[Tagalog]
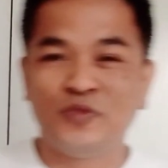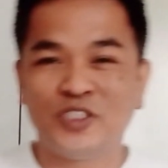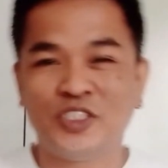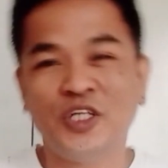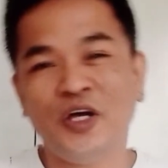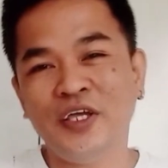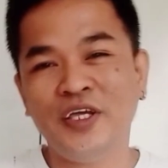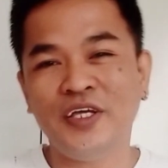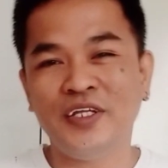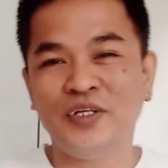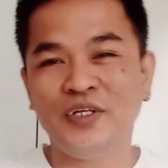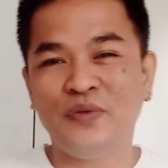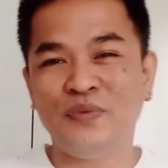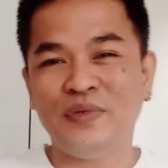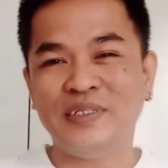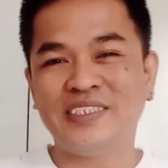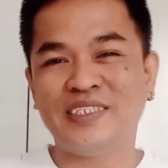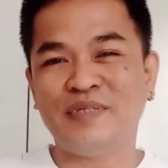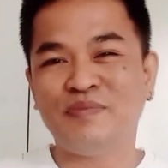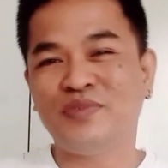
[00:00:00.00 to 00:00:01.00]
So ayan,
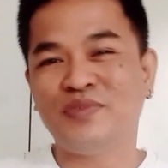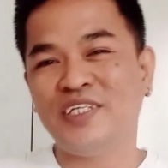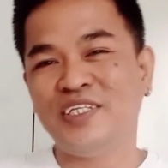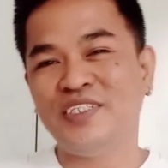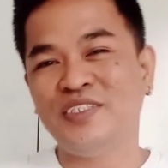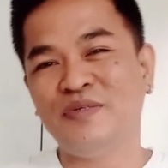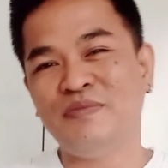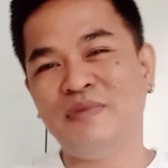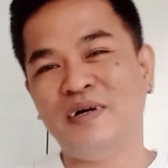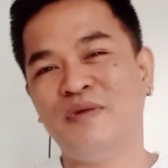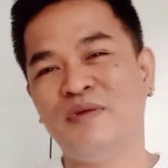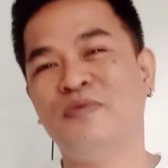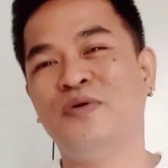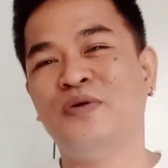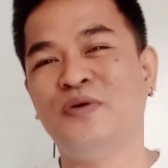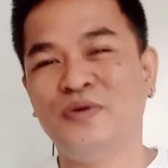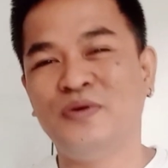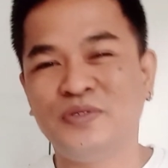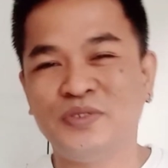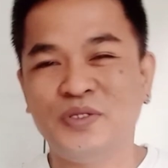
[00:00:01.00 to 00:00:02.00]
ako what's up sa inyo mga
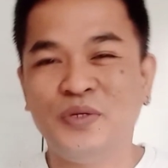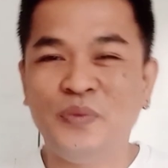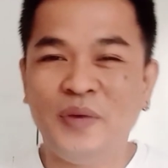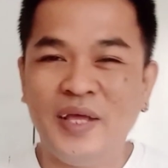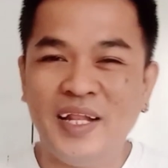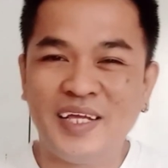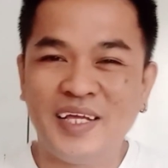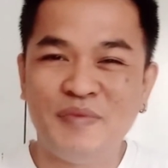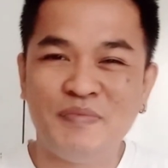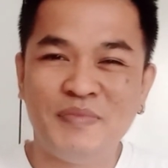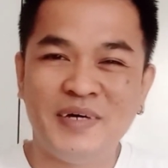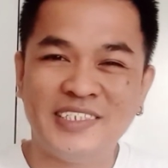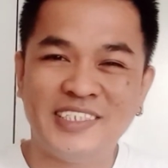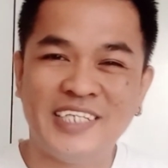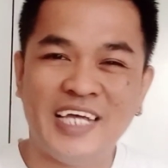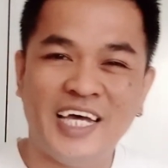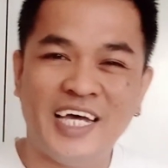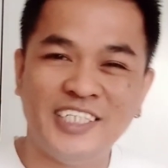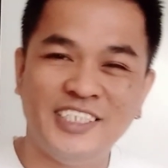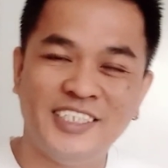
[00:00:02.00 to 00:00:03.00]
mokong, no? welcome back
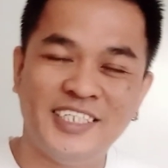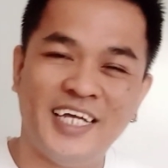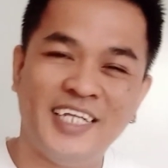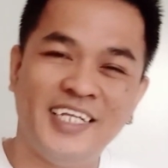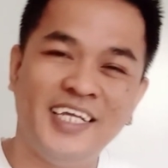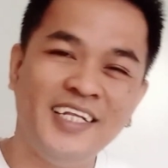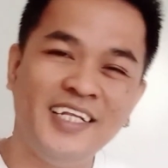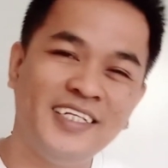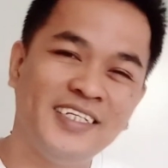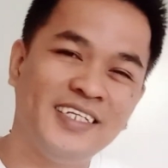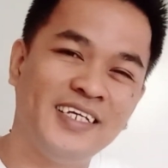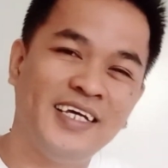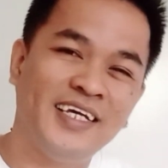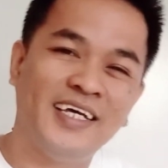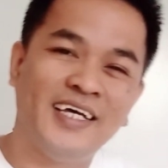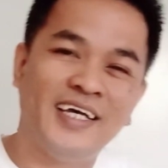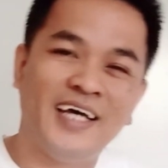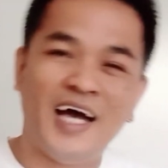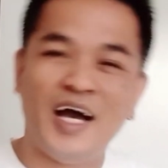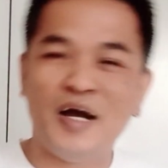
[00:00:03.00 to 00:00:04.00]
sa akin channel,
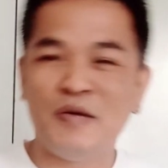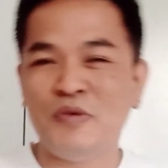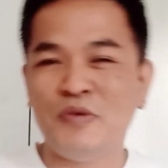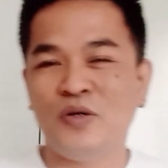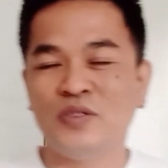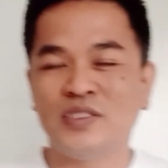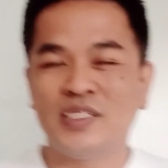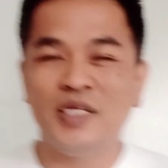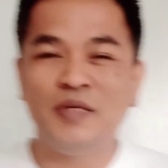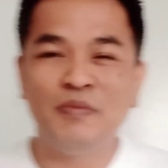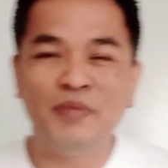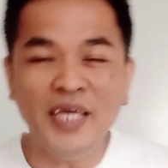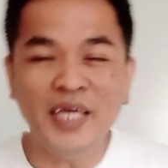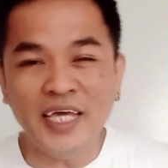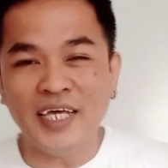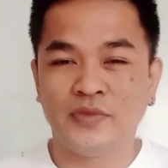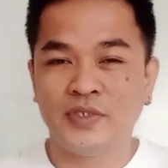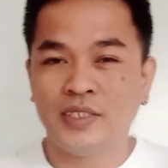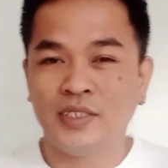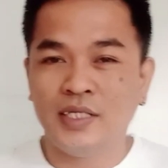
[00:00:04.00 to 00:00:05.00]
ang Mok
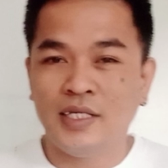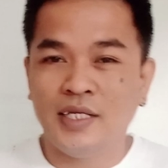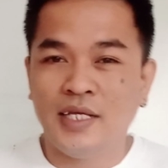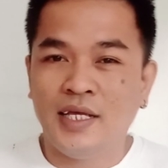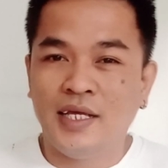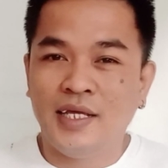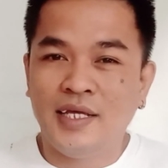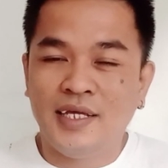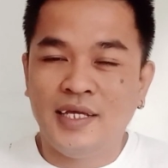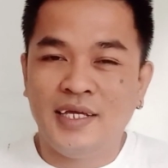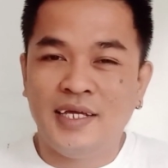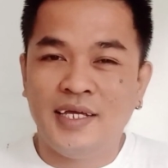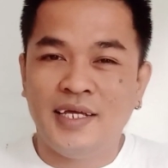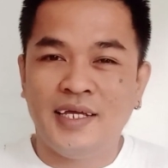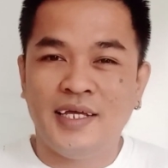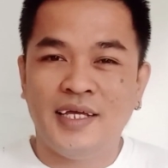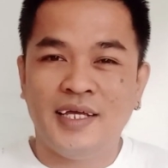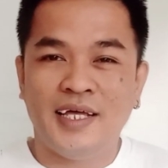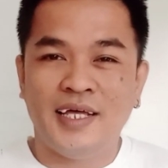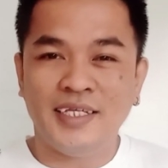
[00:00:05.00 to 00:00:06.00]
TV.
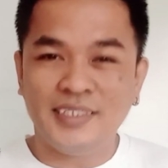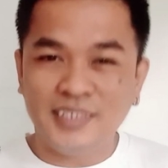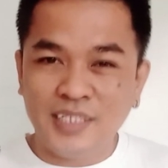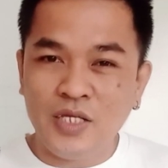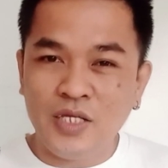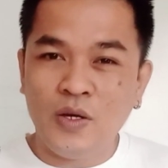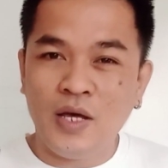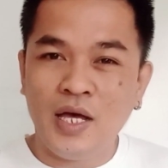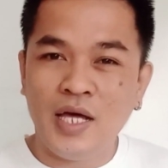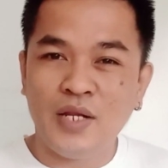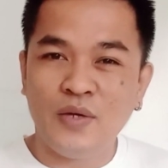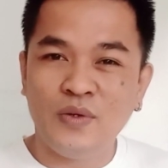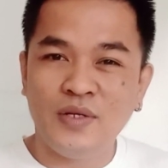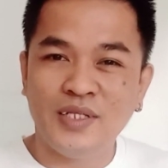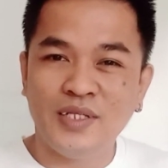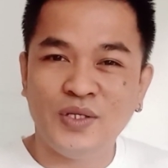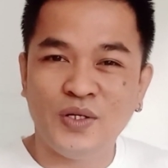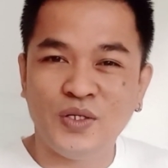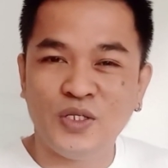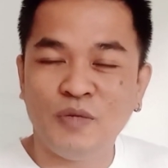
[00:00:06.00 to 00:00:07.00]
At ngayong araw
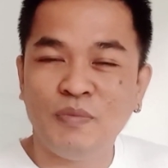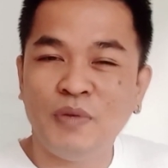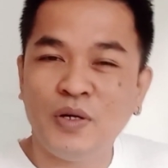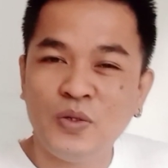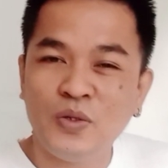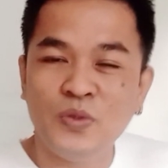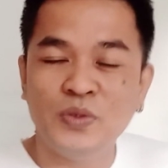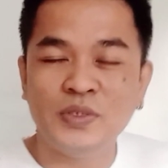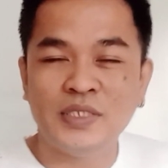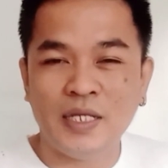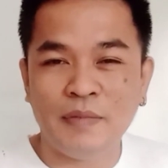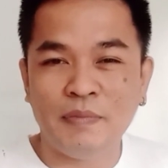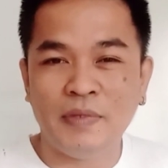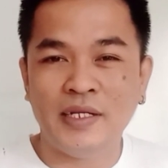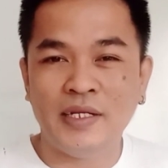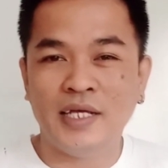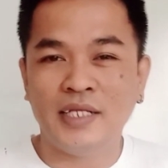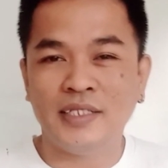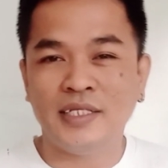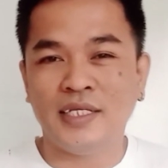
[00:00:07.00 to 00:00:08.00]
na to, no,
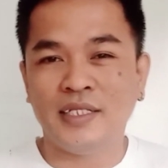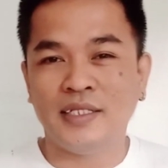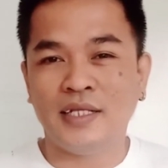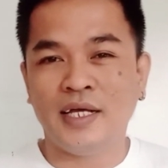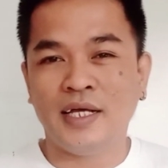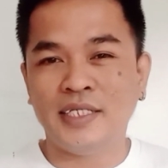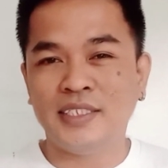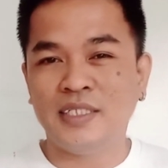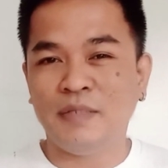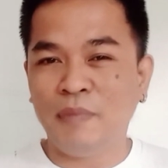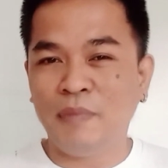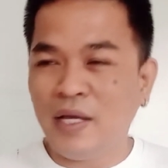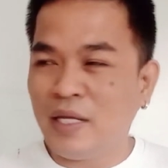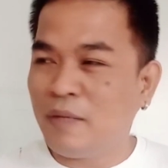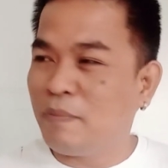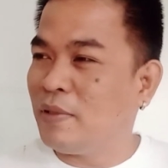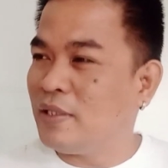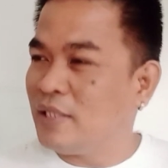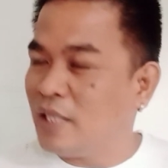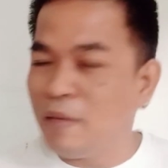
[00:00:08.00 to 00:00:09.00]
pag-uusapan natin, ang isa pang
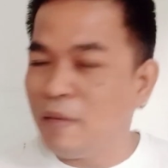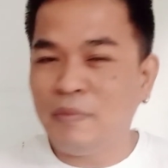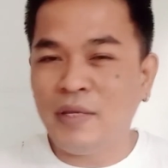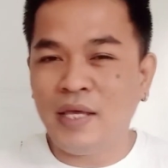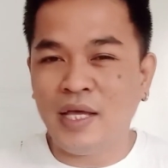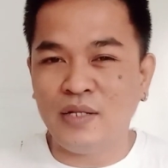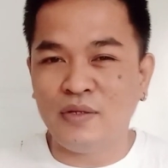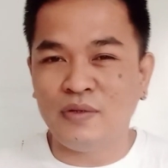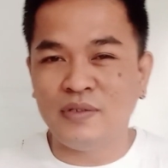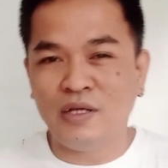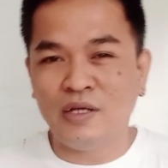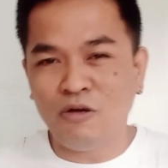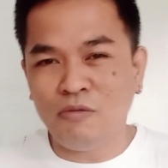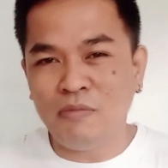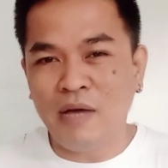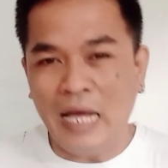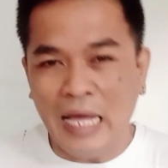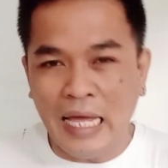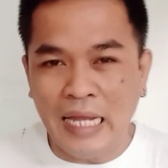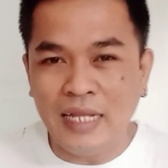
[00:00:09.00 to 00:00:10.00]
epidemya no, na
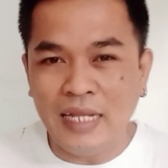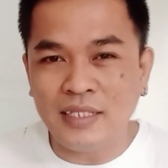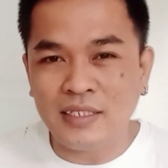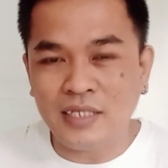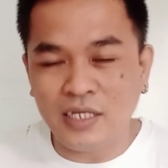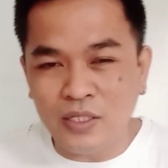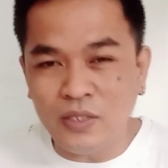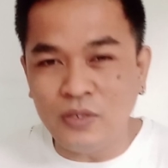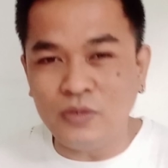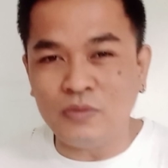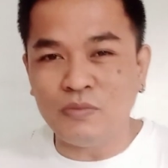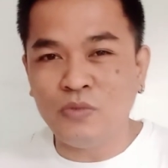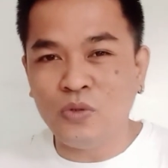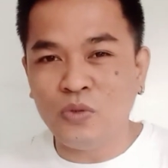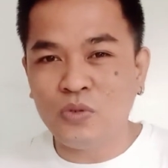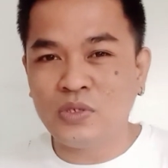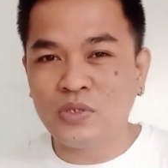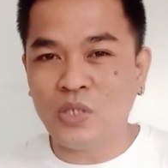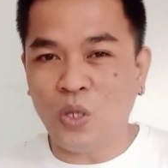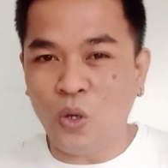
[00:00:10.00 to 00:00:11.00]
kumakalat ngayon,
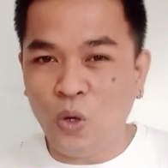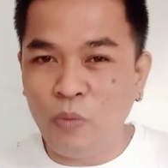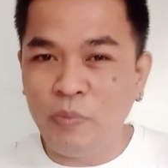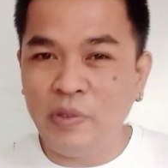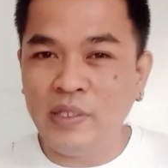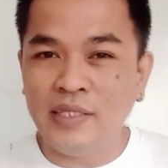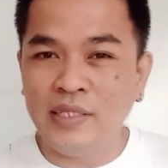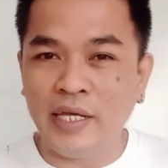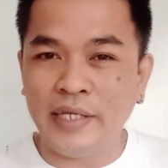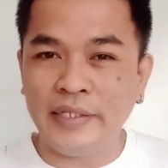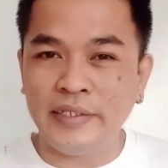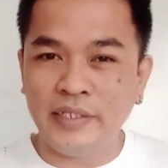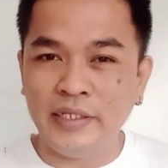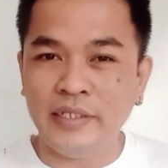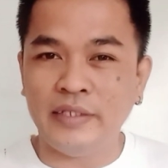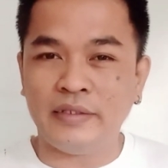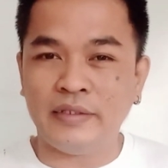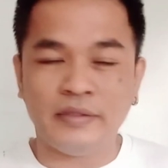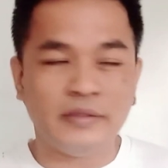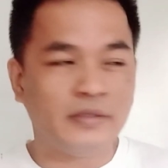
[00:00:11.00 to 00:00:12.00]
bukod sa COVID-19.
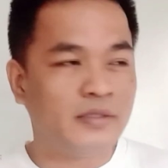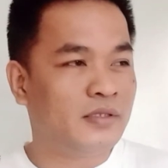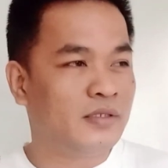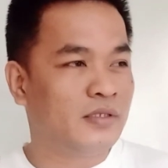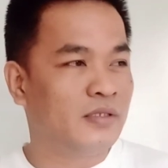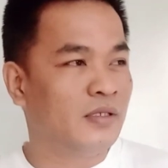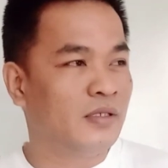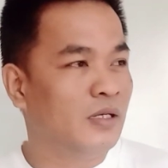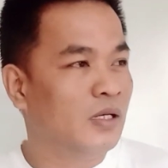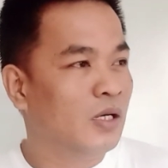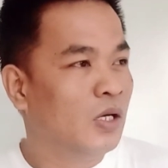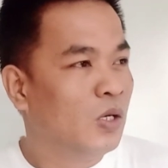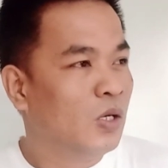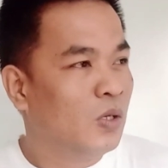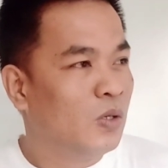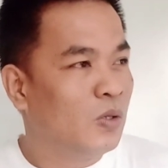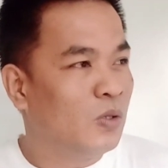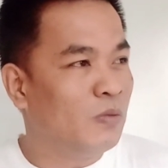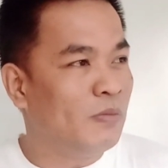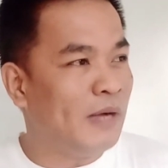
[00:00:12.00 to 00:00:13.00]
No?
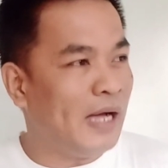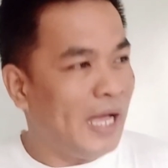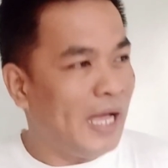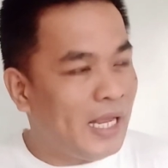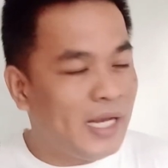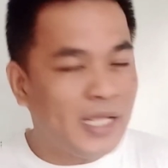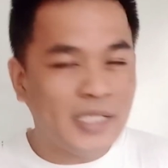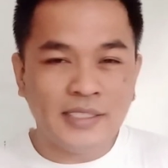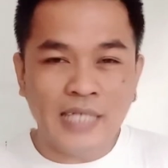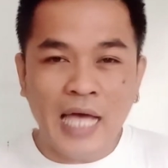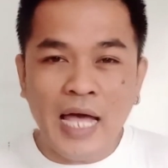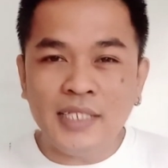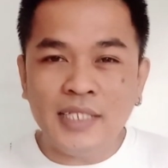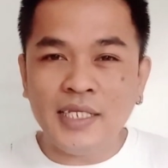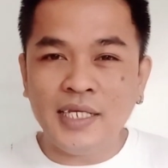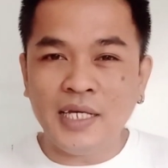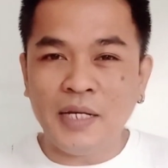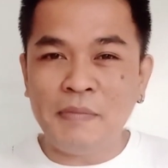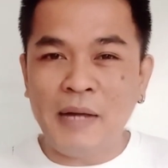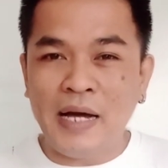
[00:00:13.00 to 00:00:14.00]
Kumakalat sa
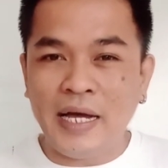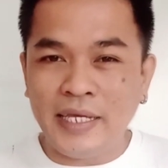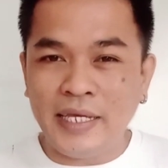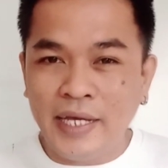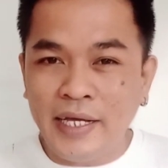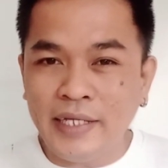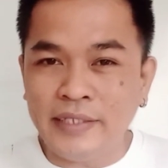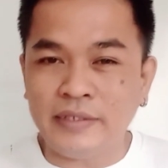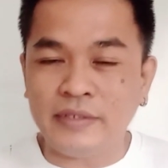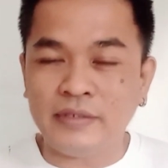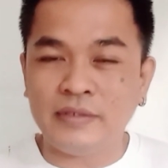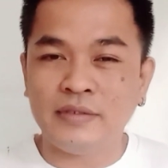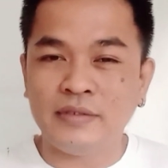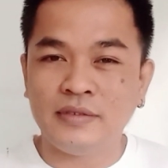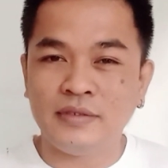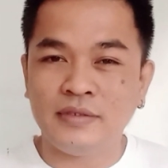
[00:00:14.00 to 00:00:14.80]
ating kabahayan,